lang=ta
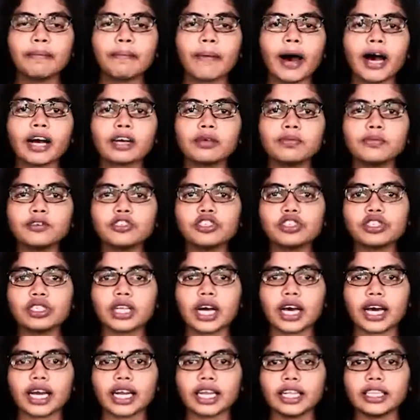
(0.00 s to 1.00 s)
பாக்மோட்
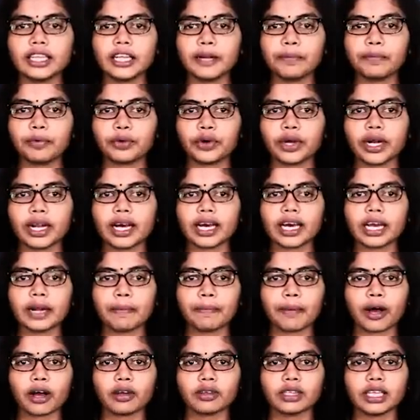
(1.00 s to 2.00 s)
நகரத்தின் புறநகர
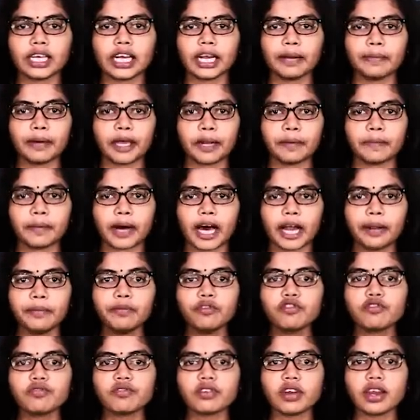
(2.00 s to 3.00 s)
பகுதிகள்
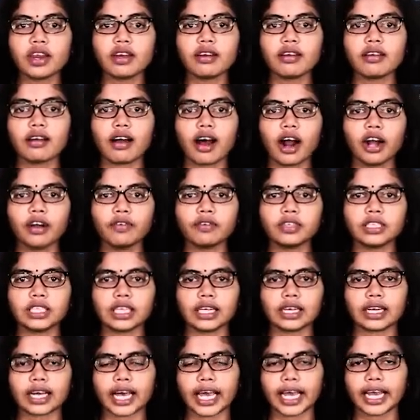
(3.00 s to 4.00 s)
பெரும்பாலும் உக்ரைன்
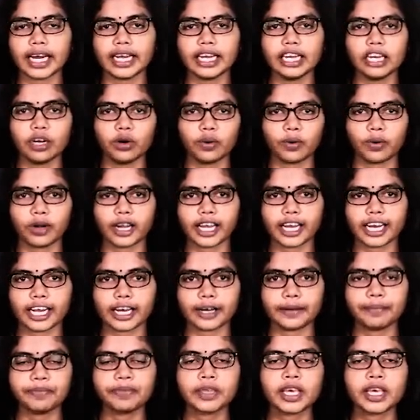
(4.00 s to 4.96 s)
ராணுவத்தின் கைகளில் உள்ளன